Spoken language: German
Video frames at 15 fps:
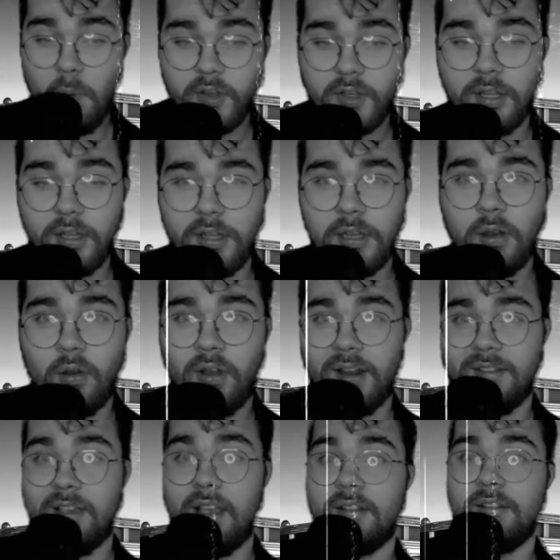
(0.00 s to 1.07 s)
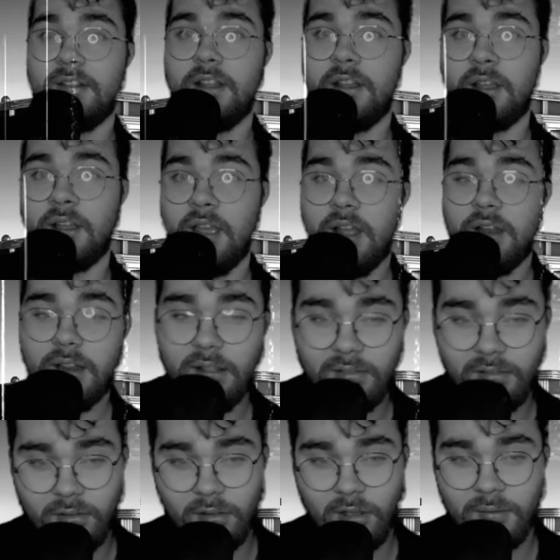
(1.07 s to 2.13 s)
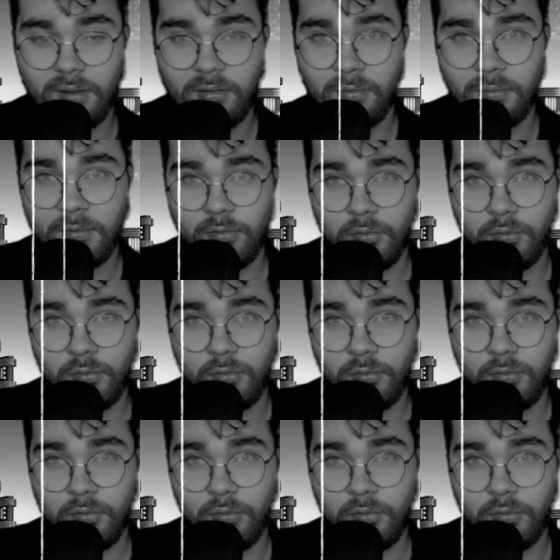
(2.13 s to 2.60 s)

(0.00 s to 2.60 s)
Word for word: möchte ich Ihnen auch ans Herz legen, diesen Server zu